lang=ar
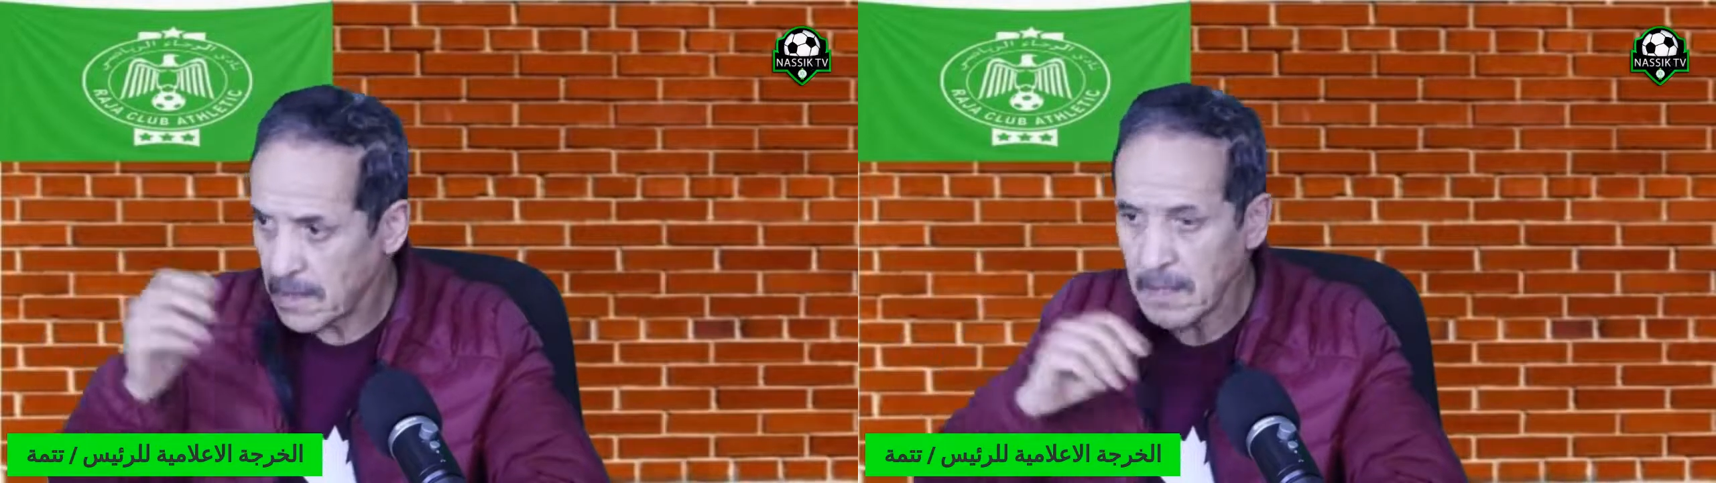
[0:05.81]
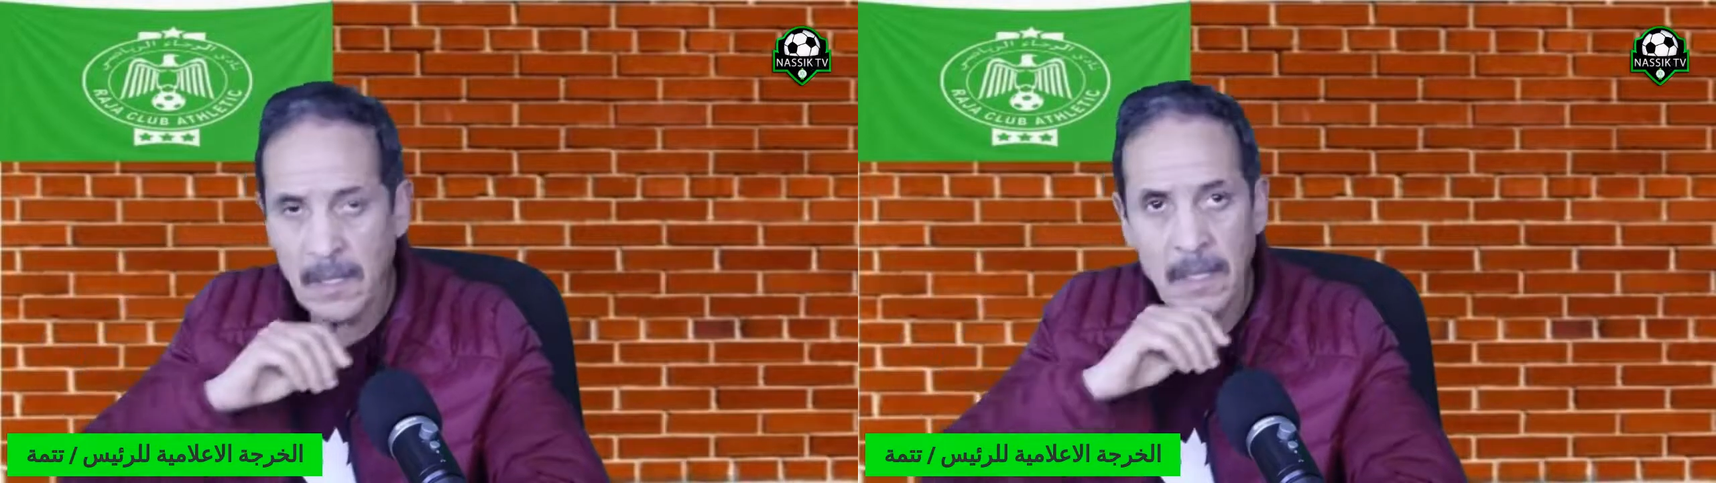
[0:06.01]

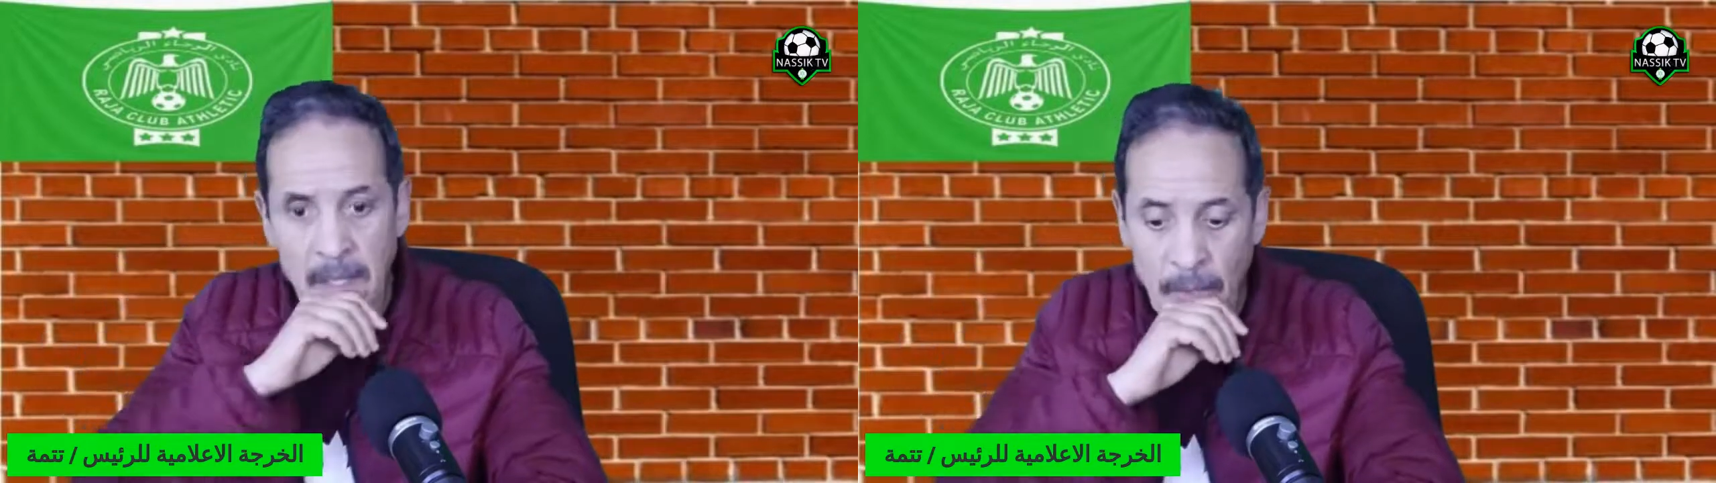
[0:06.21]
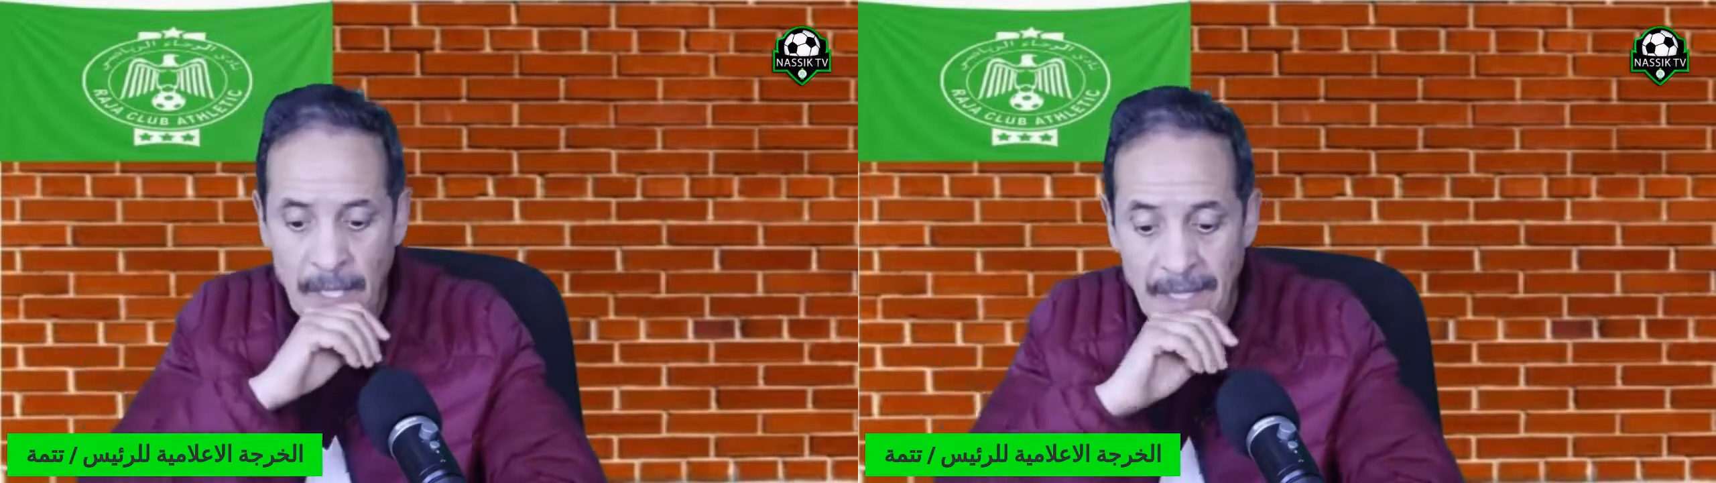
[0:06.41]
اللي
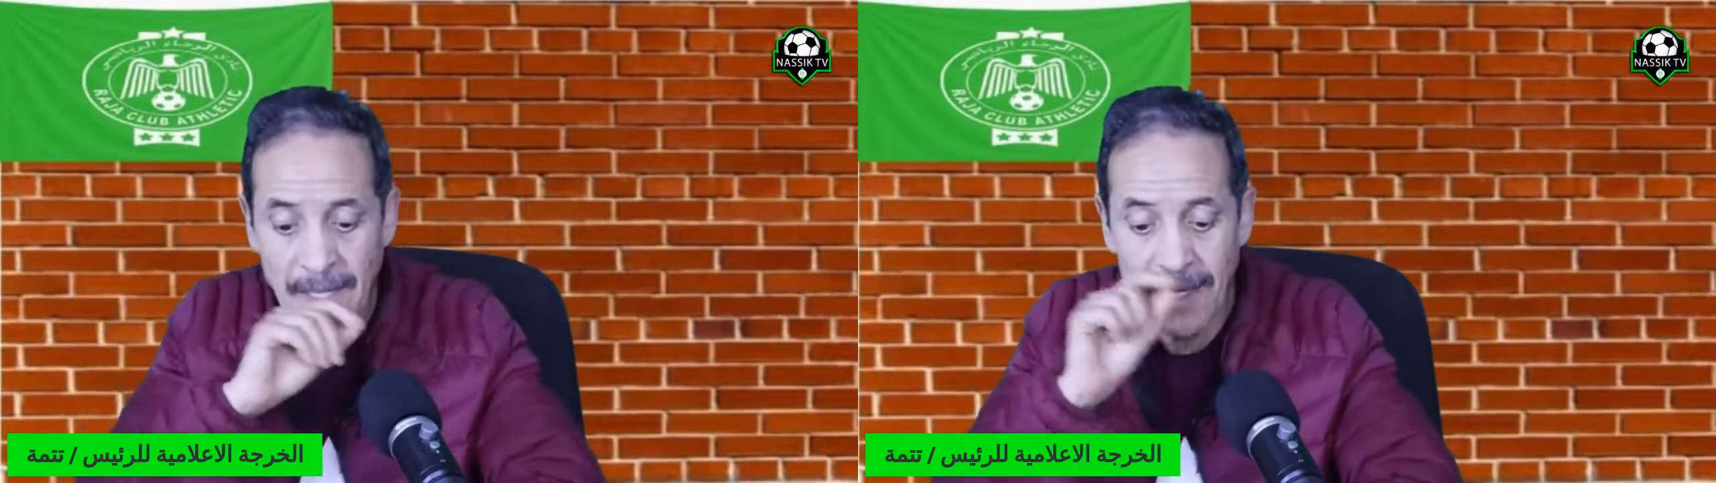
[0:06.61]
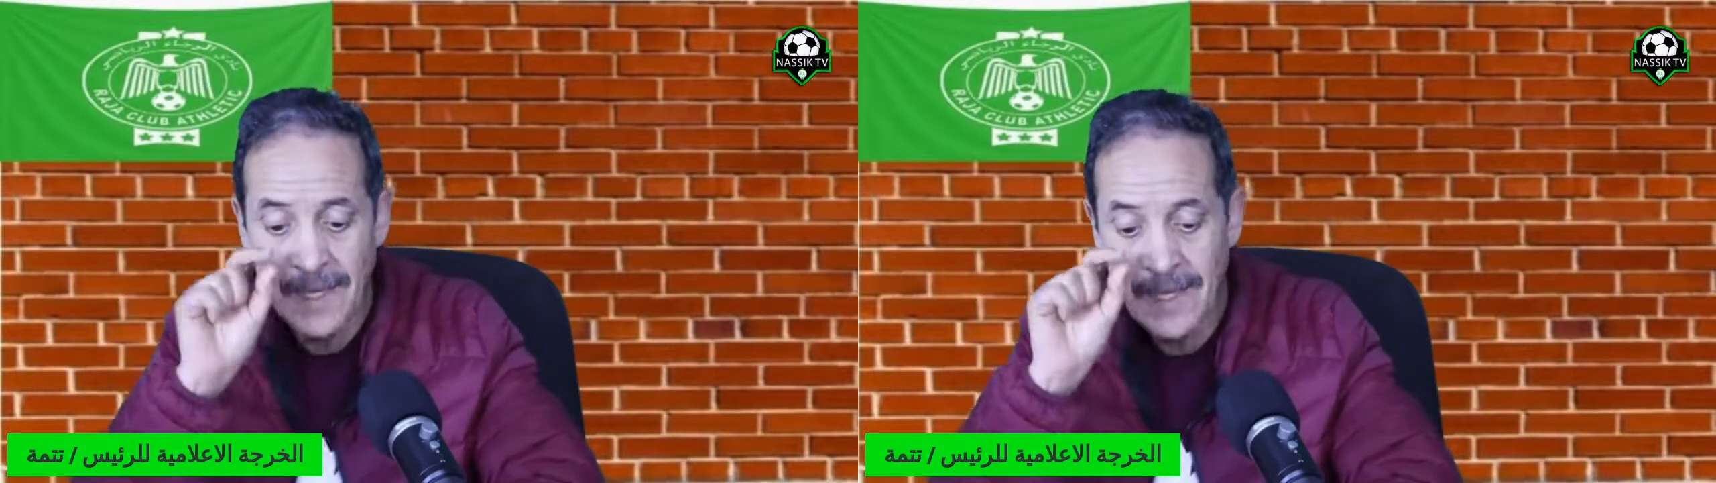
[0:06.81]
دوا
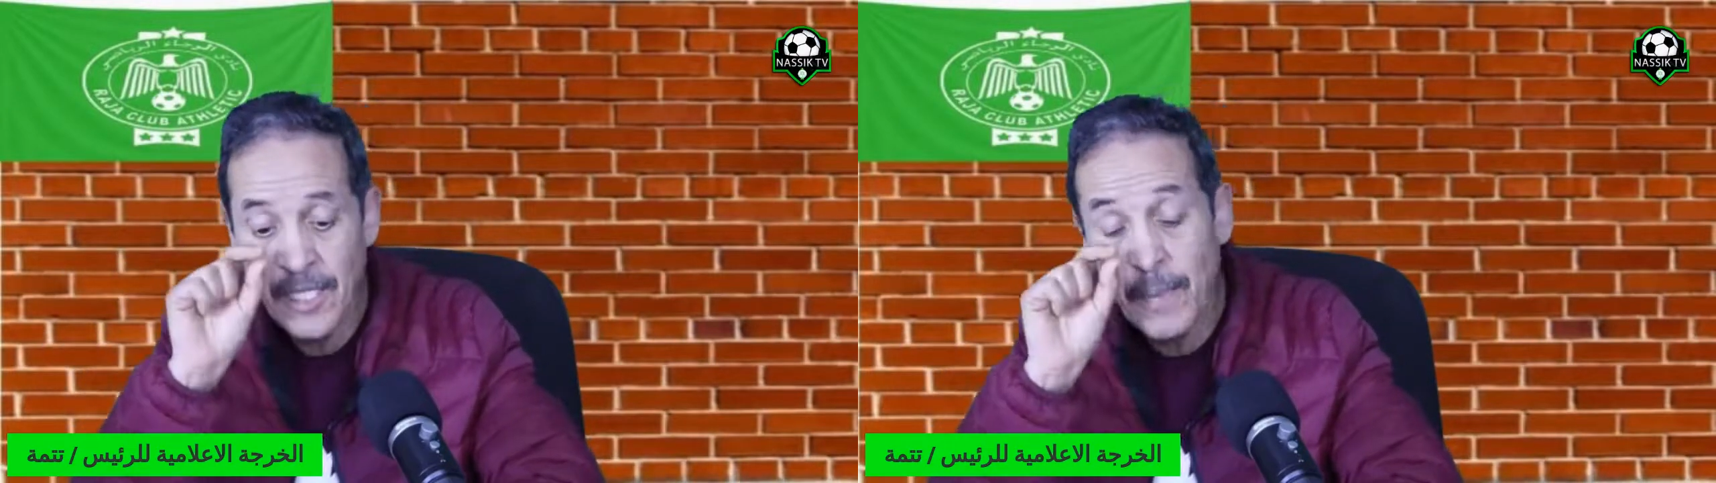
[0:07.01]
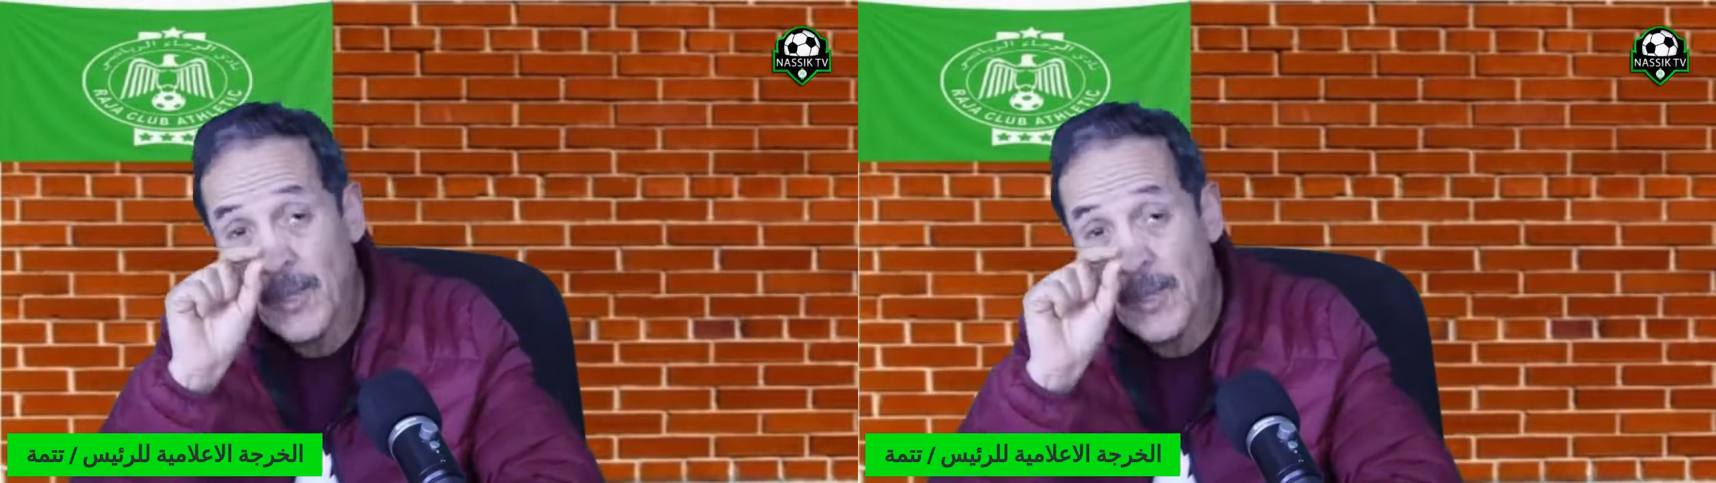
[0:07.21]
عليها جبد